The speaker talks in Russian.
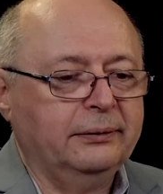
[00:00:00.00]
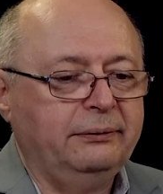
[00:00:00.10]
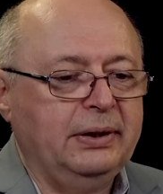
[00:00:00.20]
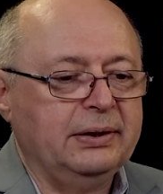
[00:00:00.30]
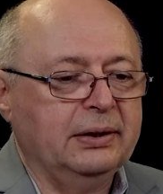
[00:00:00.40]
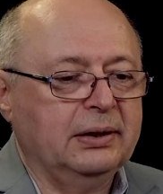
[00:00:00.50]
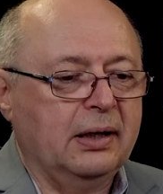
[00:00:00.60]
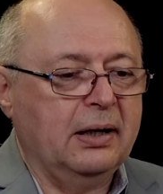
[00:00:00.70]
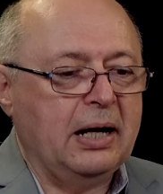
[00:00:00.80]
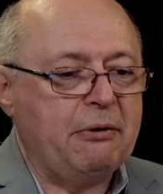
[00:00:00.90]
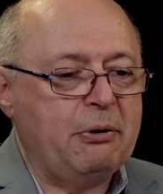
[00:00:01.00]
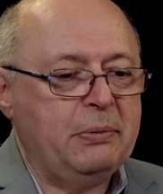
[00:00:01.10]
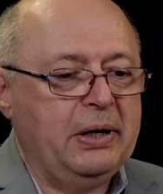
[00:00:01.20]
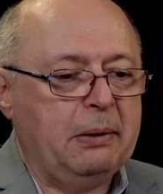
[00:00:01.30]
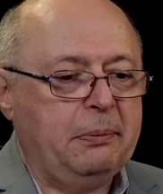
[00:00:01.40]

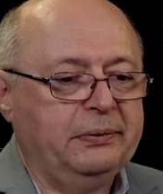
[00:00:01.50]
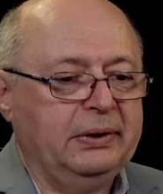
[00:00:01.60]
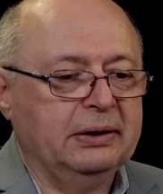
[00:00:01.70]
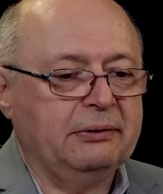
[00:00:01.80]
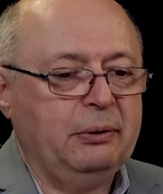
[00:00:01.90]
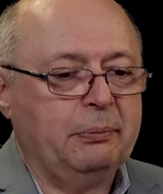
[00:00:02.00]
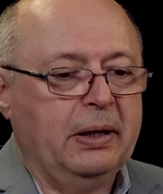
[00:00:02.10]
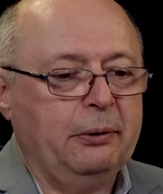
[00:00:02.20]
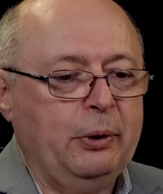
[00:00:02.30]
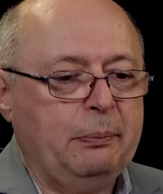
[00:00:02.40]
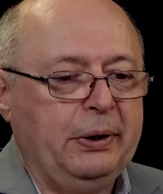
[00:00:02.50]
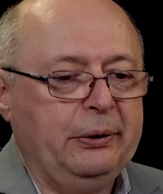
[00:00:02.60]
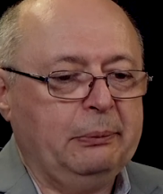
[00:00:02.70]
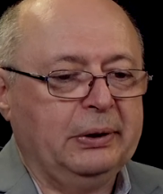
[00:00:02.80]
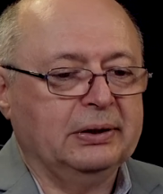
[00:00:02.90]
240-м ЯП вследствие плохой
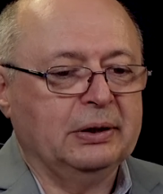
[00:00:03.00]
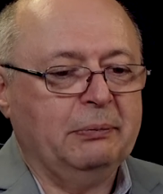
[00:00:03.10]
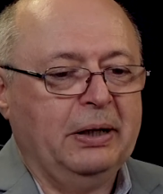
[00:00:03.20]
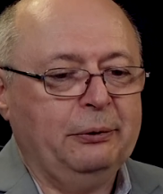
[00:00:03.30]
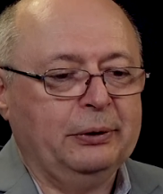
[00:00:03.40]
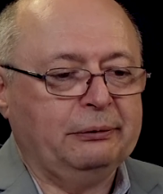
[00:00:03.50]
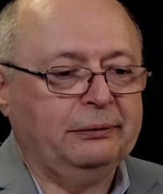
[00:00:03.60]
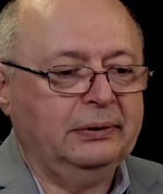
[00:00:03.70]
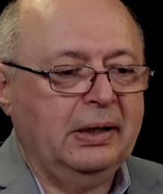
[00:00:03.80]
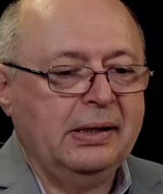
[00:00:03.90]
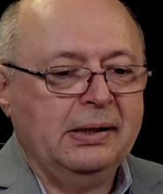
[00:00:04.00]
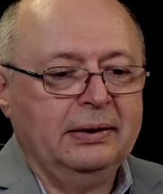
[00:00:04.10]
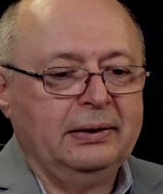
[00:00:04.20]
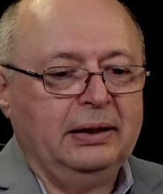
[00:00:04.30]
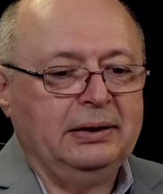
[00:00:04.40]
приемки самолетов
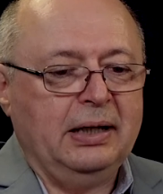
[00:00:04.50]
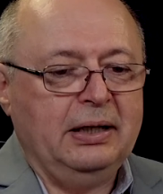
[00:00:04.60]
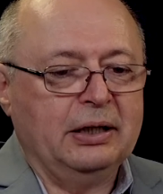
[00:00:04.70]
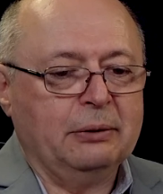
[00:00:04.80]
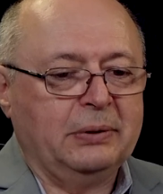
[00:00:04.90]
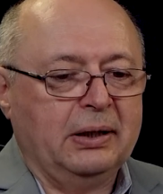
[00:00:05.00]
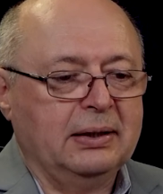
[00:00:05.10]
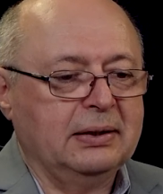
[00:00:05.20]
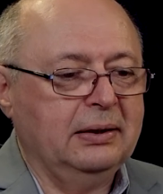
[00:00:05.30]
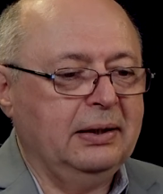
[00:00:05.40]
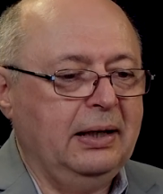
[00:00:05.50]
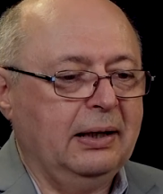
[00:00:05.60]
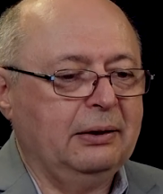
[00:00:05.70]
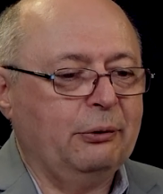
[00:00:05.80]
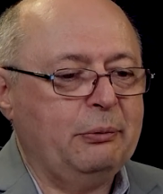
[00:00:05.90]
начальником трассы на
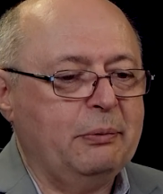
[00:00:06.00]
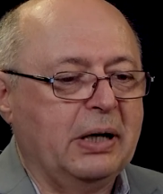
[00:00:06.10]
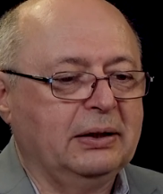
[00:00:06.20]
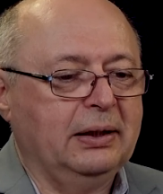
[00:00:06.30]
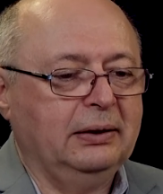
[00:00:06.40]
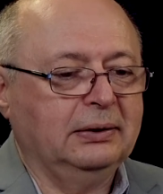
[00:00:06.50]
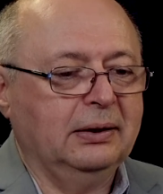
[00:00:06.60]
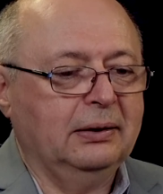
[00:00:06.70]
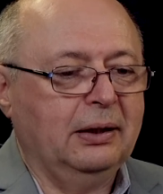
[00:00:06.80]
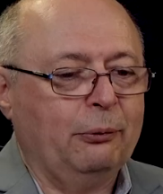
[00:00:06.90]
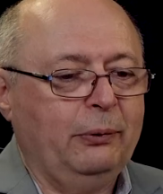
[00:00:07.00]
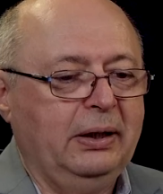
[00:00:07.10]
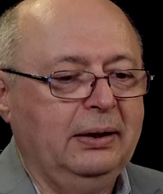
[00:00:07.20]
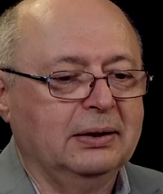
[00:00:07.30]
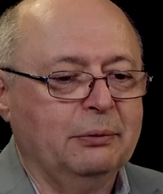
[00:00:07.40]
аэродроме Маршанск,
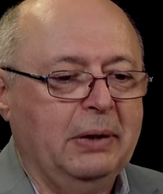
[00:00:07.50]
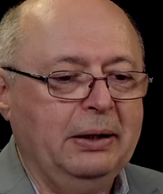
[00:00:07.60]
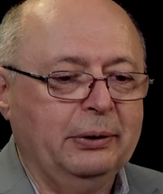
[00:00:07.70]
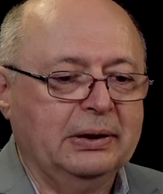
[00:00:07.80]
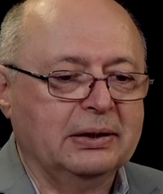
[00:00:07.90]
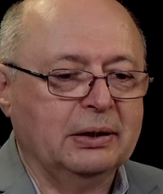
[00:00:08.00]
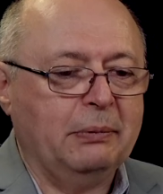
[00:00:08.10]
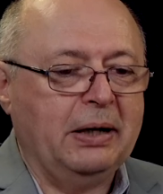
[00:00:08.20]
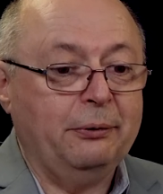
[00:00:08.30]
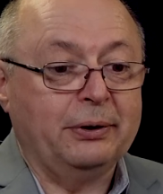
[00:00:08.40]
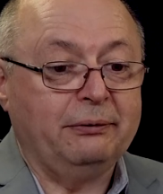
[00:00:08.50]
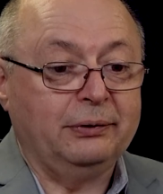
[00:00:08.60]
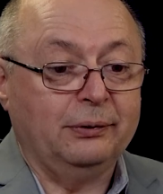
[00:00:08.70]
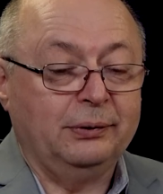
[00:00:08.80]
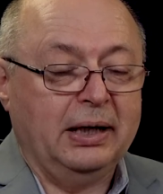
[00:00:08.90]
нарулили самолет на самолет, в
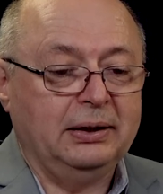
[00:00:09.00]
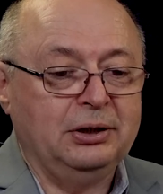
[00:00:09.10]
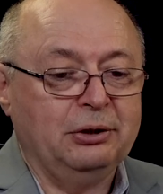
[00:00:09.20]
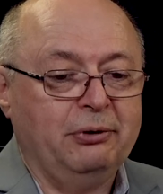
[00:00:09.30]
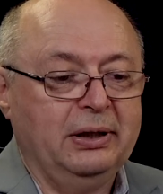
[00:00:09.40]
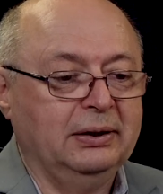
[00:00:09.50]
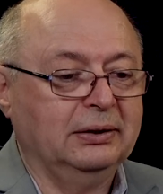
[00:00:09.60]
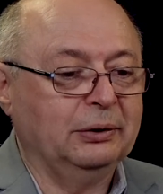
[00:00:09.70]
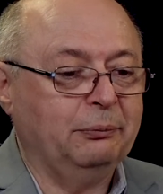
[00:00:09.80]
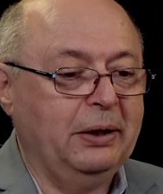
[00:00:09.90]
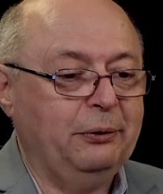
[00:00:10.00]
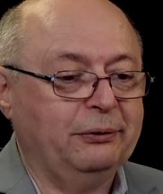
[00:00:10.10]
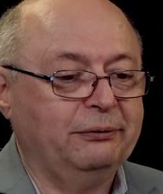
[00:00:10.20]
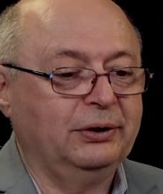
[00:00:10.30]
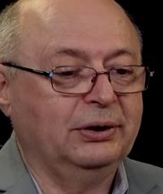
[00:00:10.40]
результате чего один
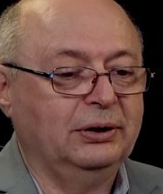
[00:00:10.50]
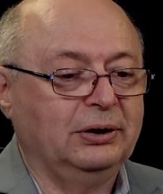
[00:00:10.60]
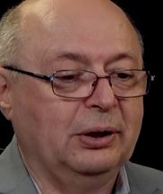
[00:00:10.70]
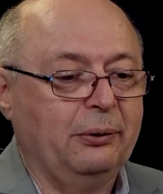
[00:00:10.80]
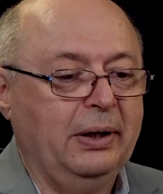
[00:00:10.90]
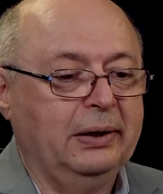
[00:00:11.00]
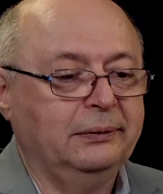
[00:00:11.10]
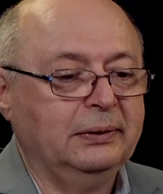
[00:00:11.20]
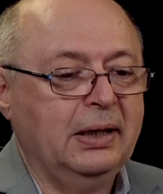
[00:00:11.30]
самолет вышел из строя,